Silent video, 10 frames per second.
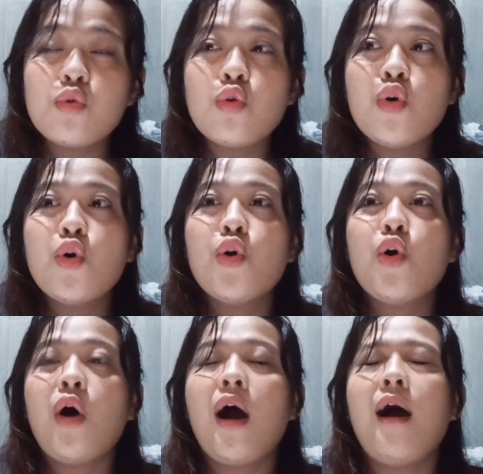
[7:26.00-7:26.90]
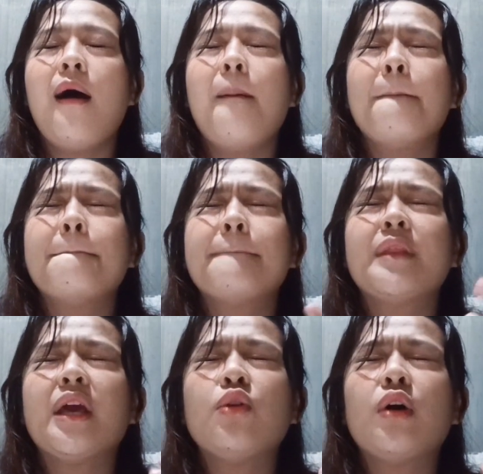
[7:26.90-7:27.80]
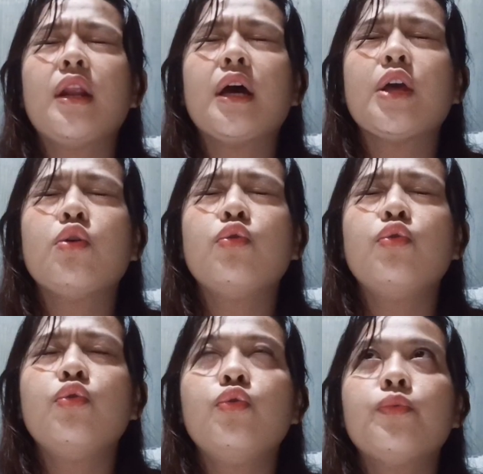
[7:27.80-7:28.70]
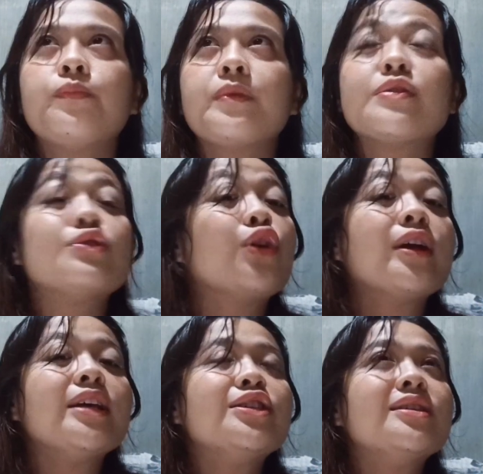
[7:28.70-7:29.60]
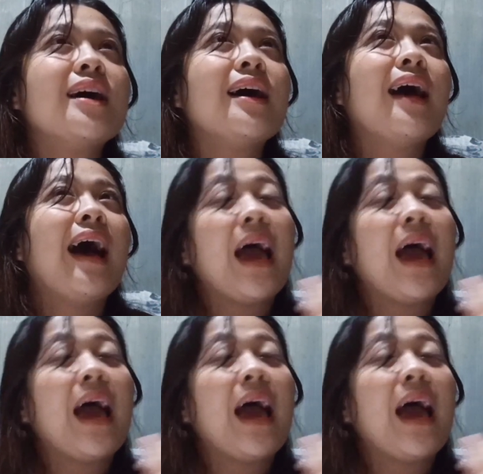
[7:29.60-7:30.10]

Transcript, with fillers: yung um, hindi ganun kalaki yung storage niya.